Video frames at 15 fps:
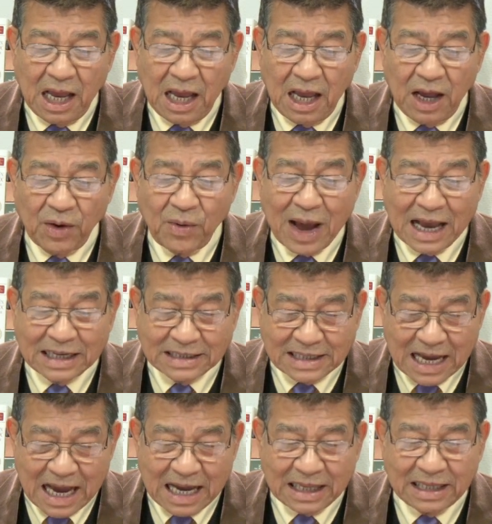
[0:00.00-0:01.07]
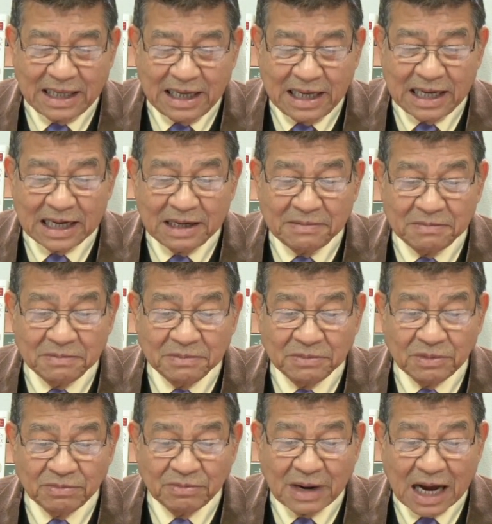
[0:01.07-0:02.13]
ở ngoài ra thì
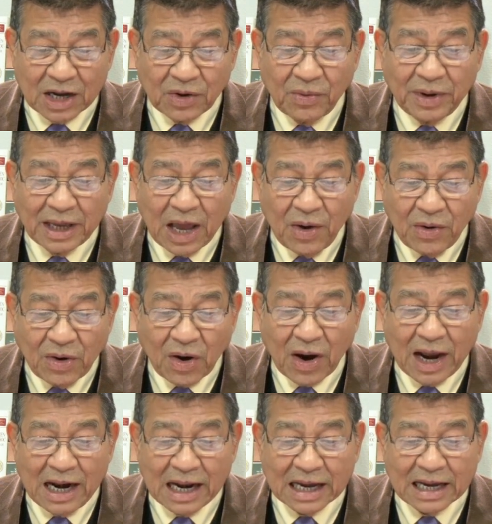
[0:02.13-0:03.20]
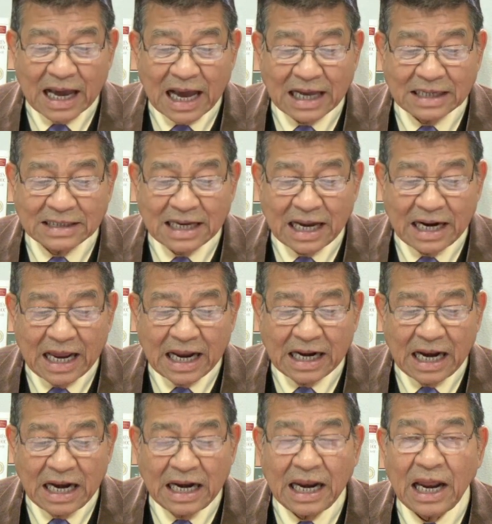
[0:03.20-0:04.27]
bà cũng kêu gọi là các gia
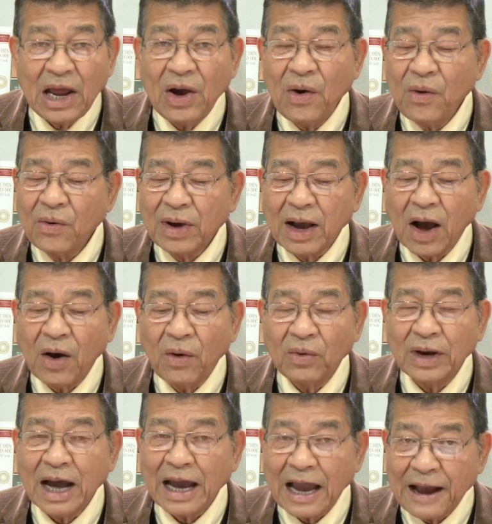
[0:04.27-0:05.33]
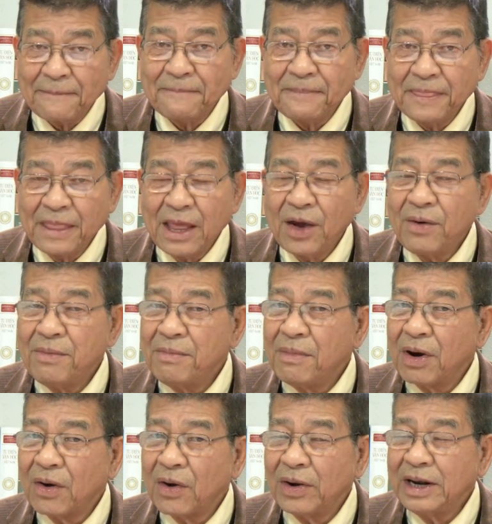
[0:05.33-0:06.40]
đình nên yêu cầu các em nếu
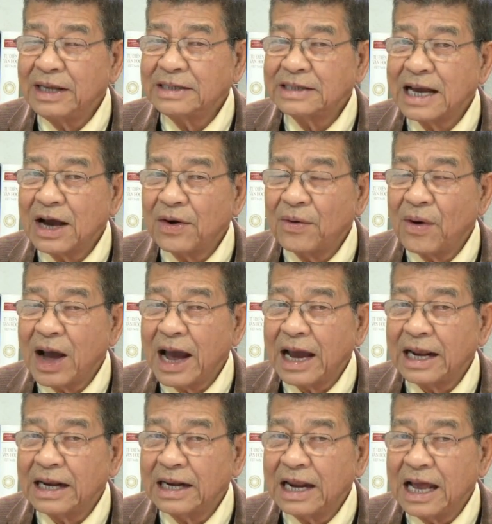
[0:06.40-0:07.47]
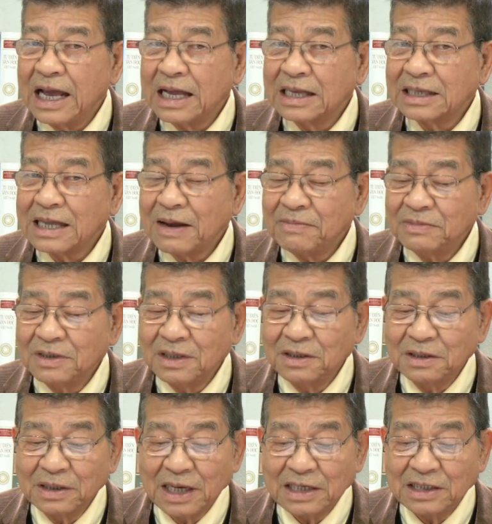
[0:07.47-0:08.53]
mà có đi ra ngoài để tham
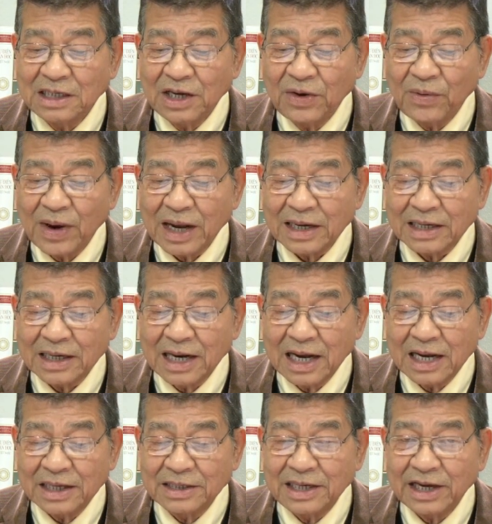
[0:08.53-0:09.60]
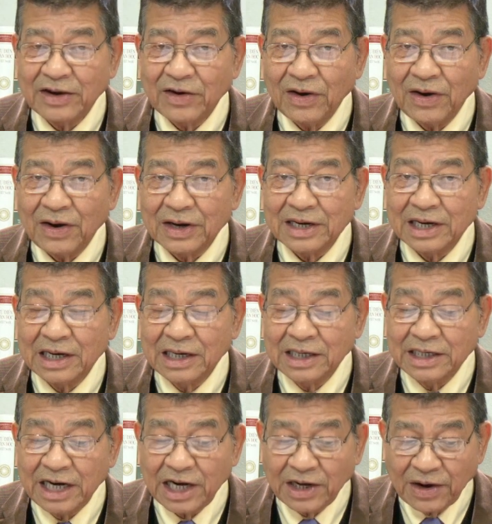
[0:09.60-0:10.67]
dự cái sinh hoạt uh, trick or
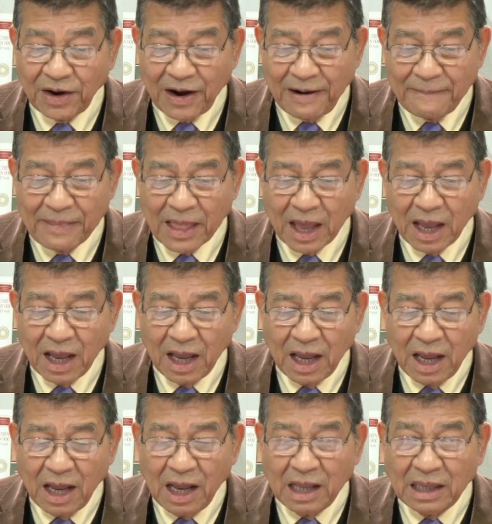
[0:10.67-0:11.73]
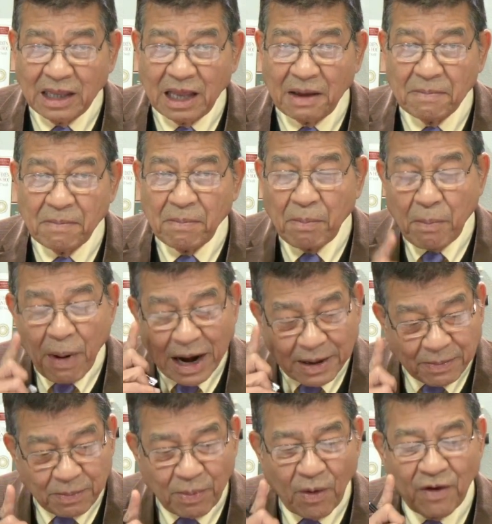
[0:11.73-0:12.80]
treat đó thì bắt
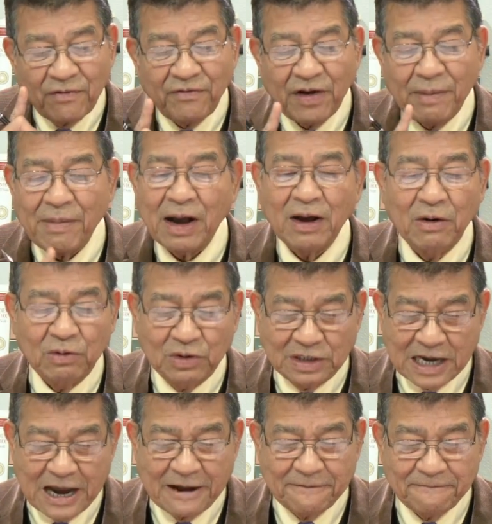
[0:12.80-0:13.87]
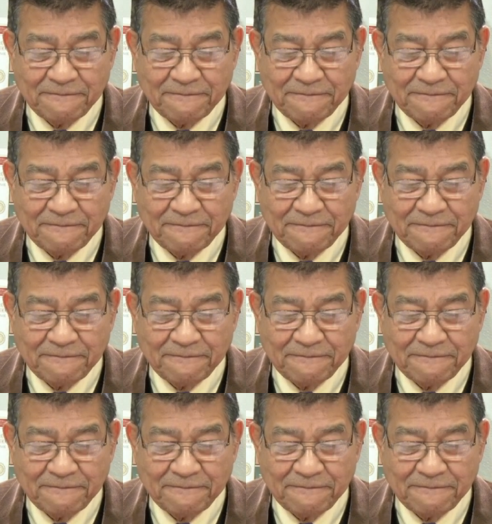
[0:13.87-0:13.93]
buộc phải mang khẩu trang.